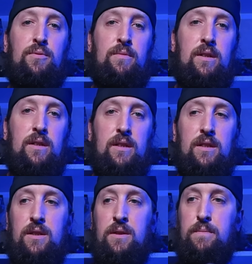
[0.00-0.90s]
poum,
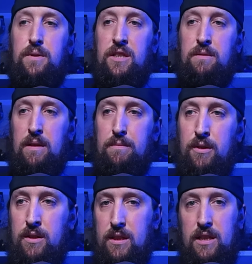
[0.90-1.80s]
une petite
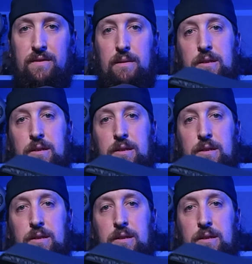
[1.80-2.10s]
matbox qui va